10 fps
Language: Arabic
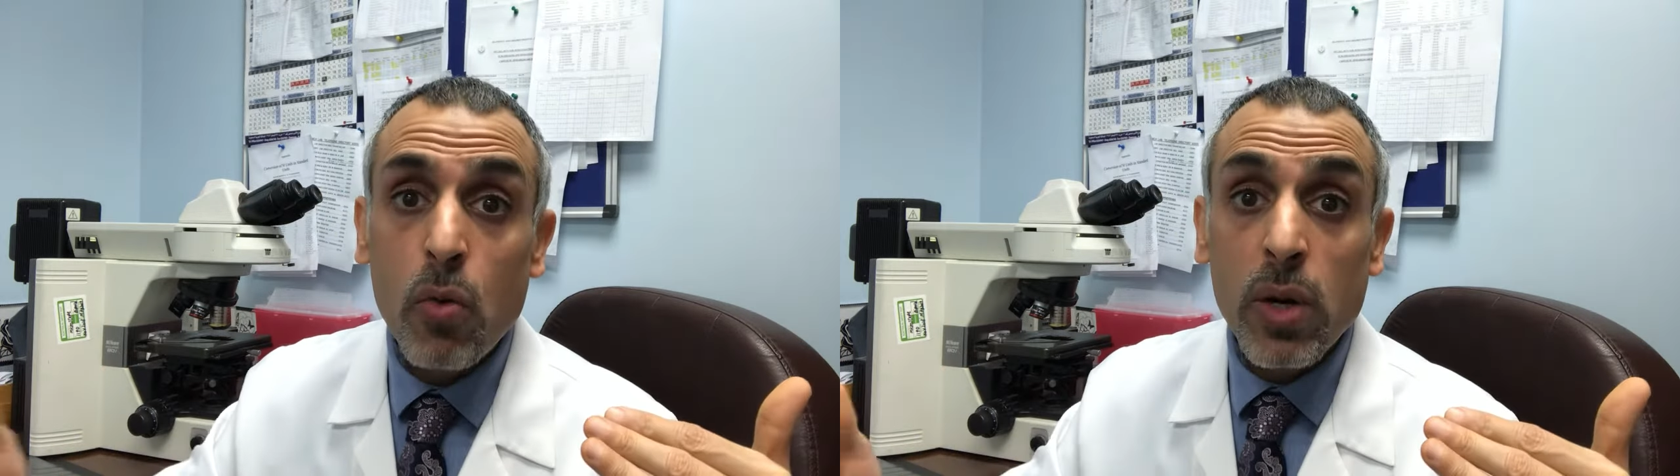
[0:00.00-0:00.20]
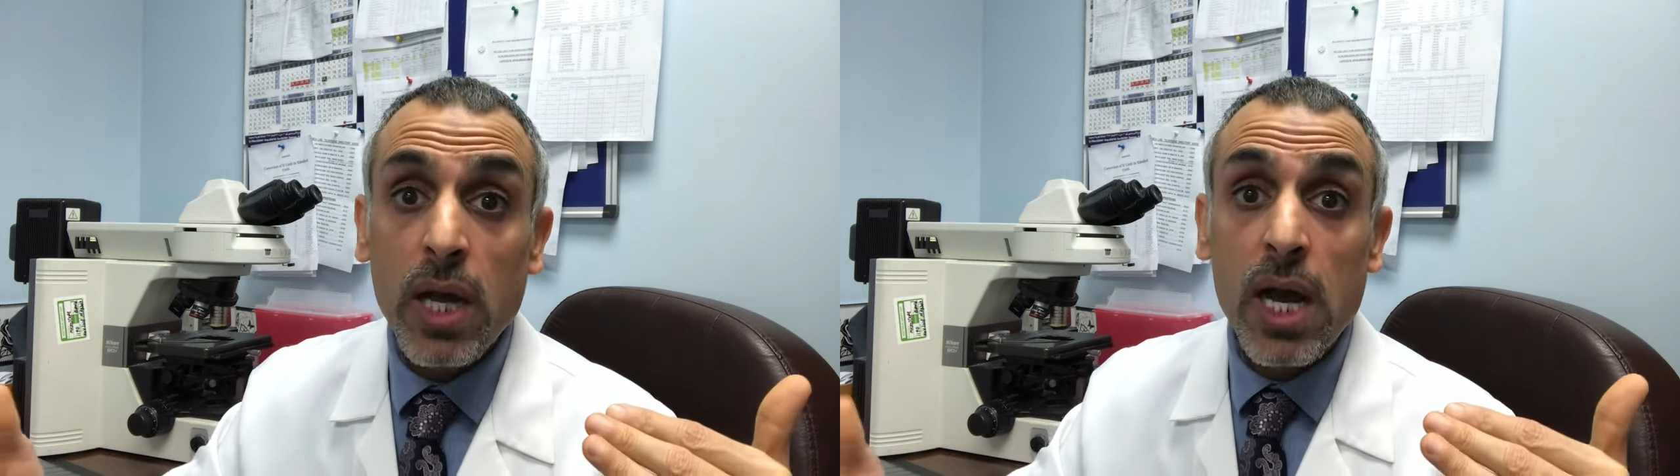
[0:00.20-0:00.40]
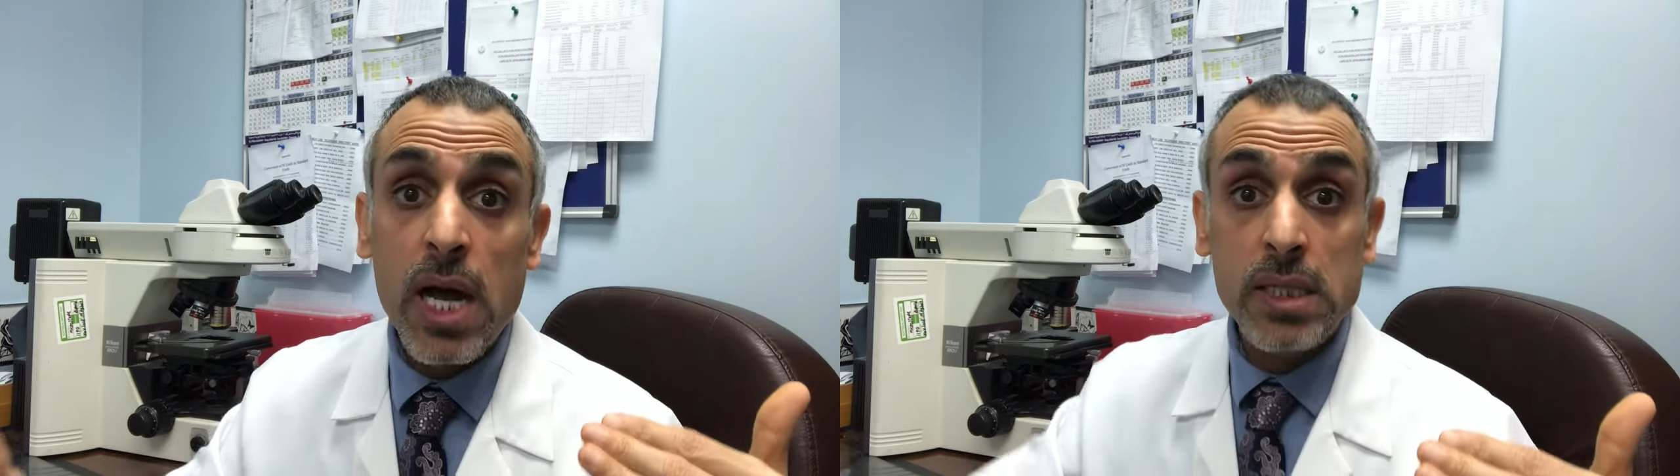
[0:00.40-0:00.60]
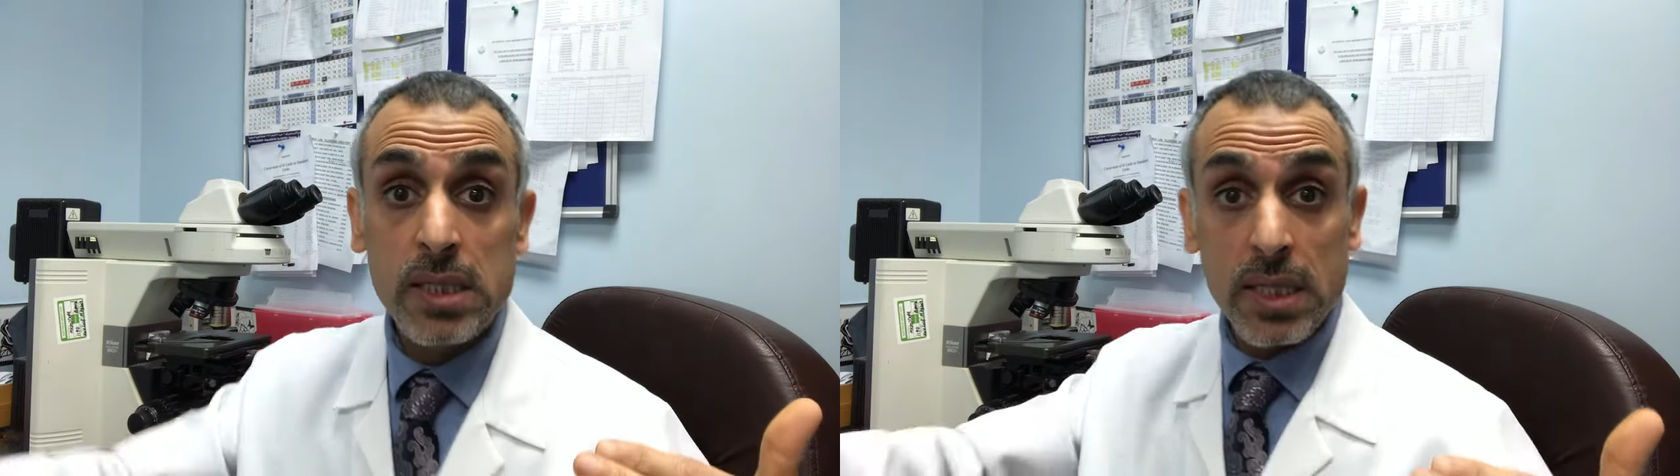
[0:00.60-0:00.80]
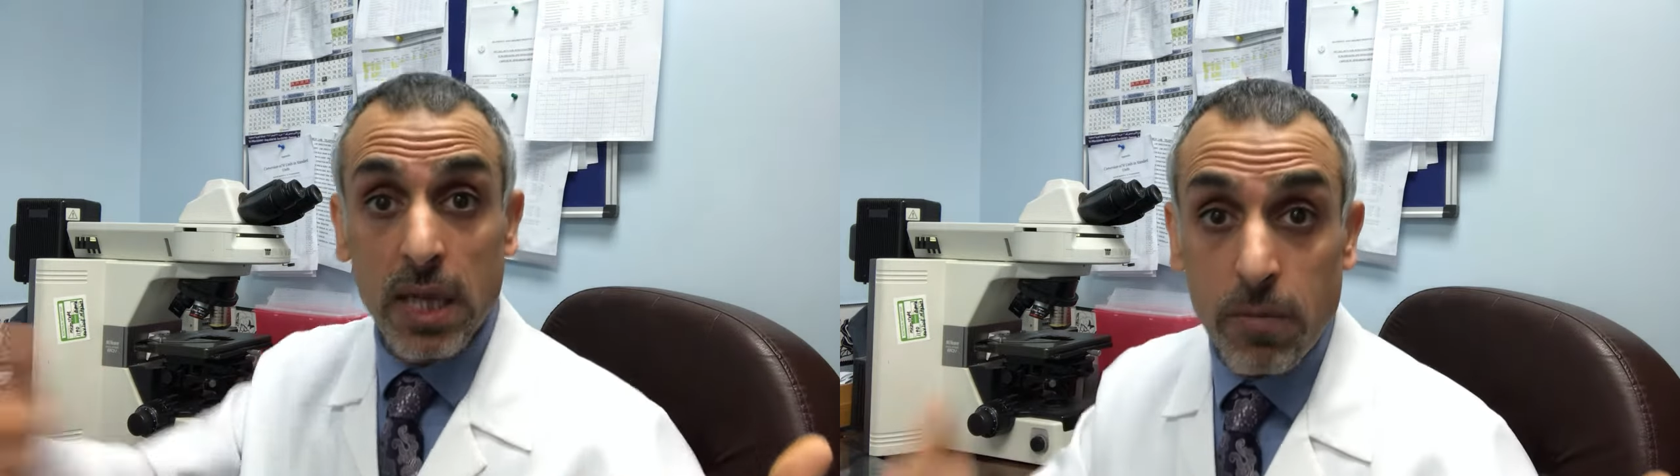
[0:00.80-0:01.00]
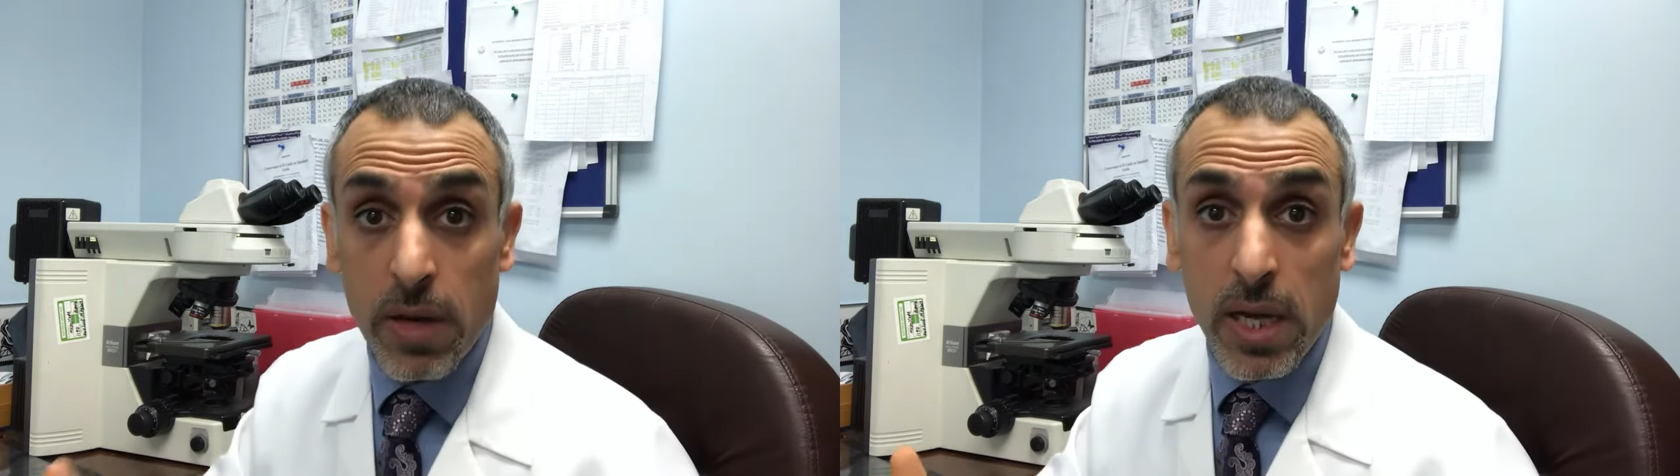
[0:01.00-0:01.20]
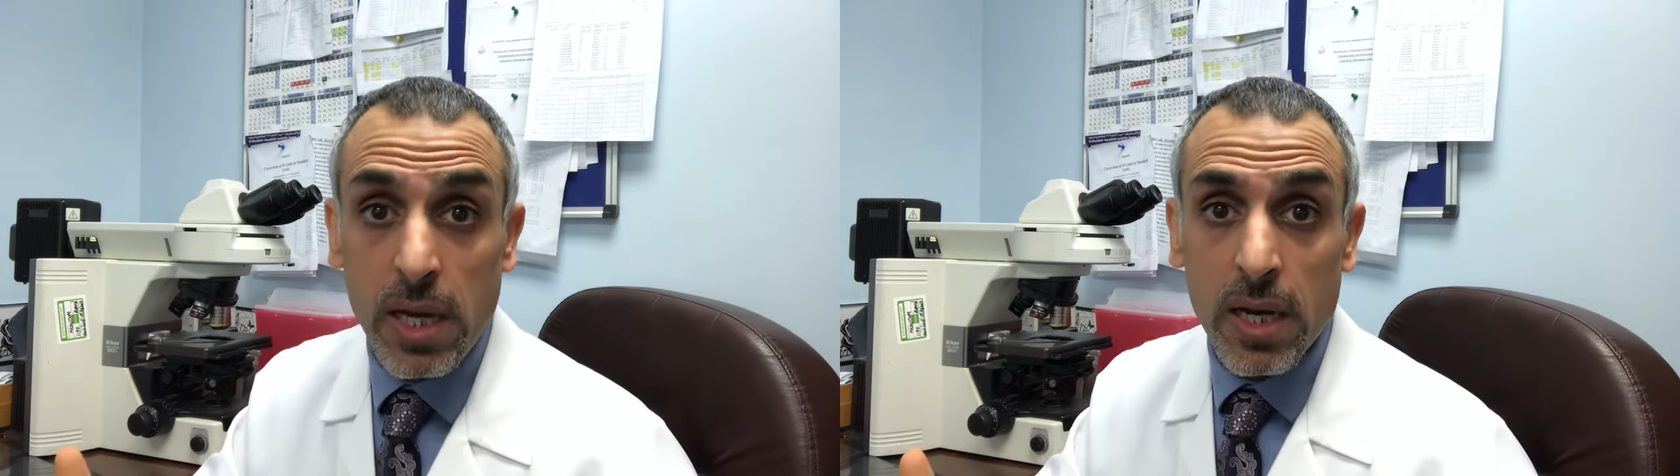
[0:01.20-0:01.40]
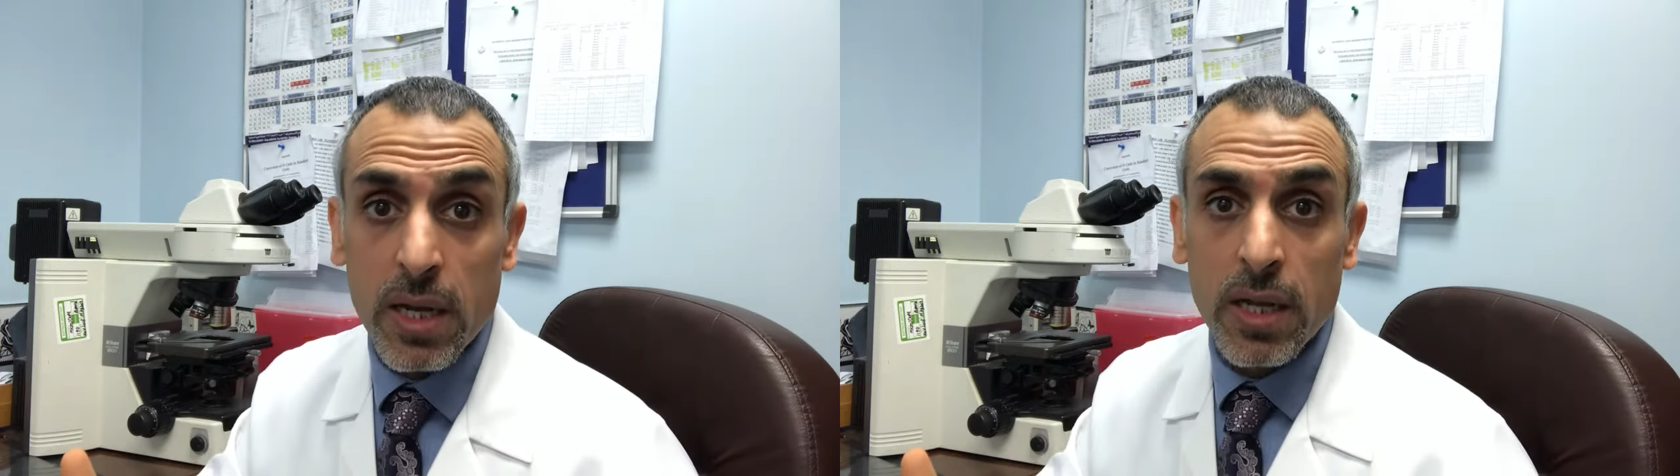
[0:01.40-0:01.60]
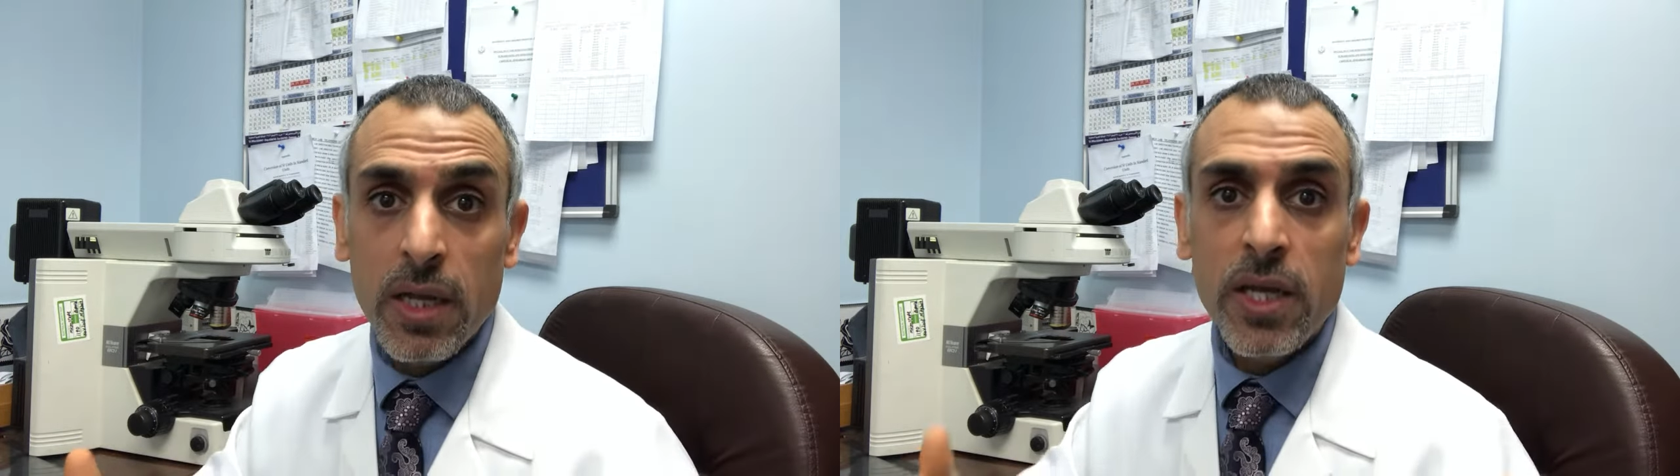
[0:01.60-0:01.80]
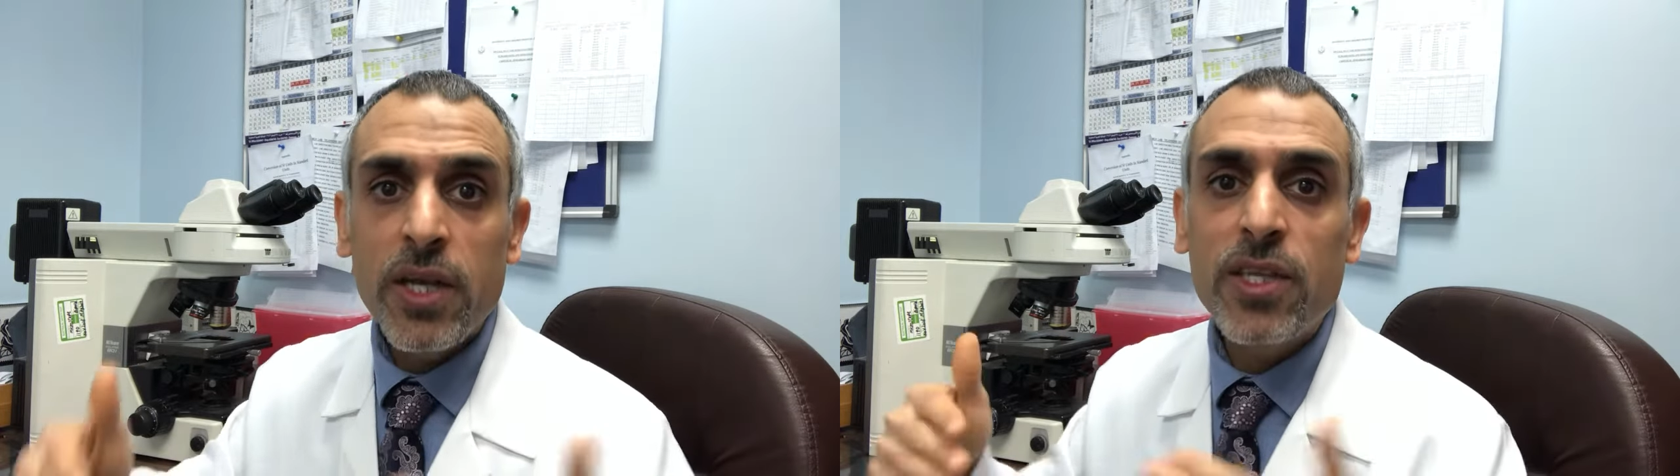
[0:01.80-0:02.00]
أو الخاص قبل
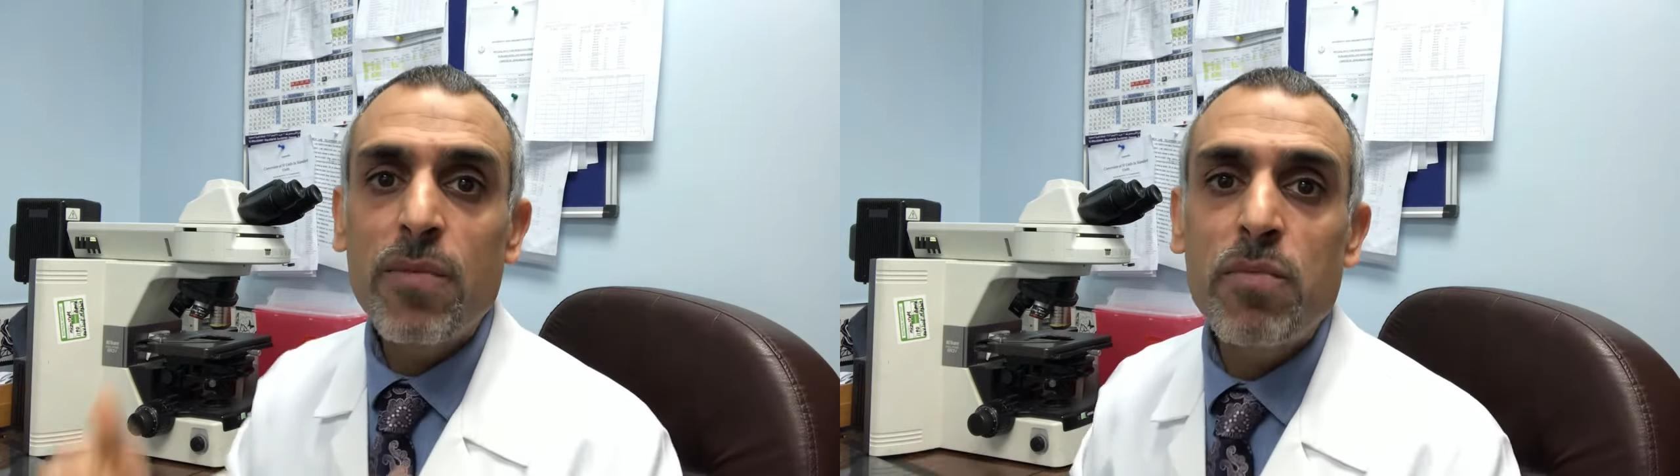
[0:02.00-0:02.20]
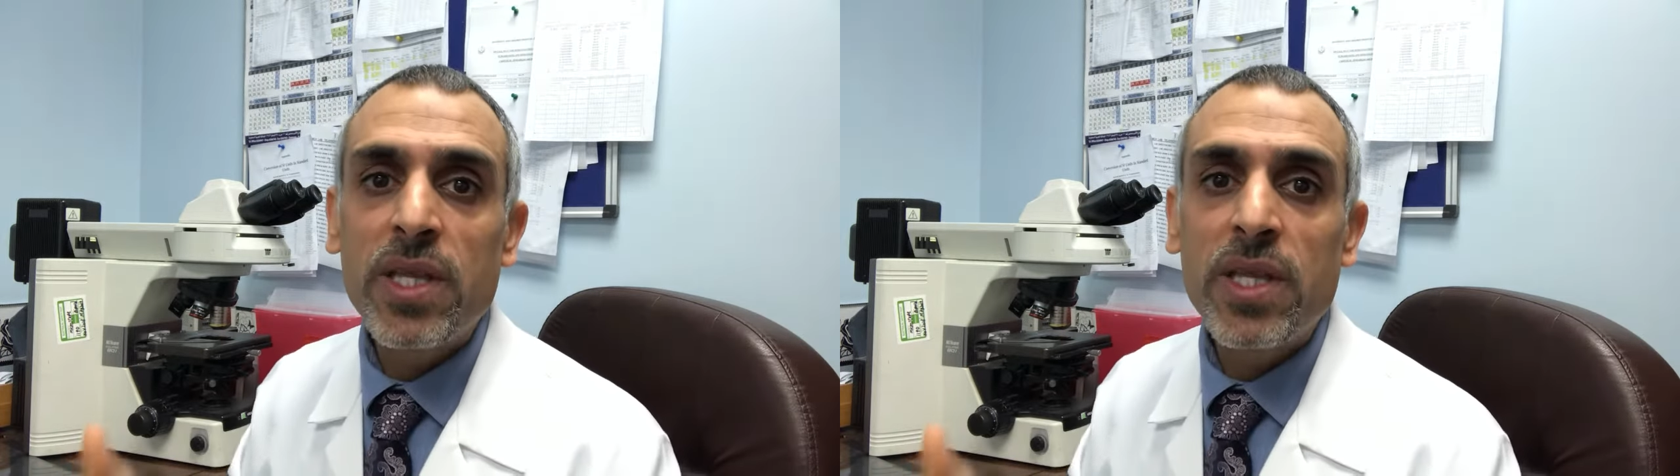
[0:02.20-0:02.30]
يتم